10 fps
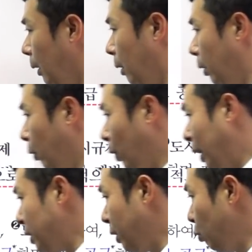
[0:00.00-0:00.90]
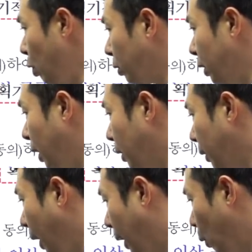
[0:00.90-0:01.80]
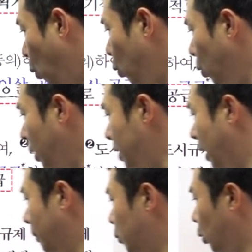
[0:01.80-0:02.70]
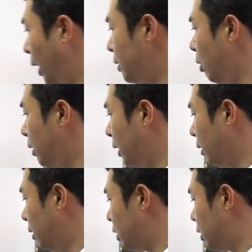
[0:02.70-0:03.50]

어, 여러 가지 유형들이 있는데 공공이 자금 조달, 설계 등을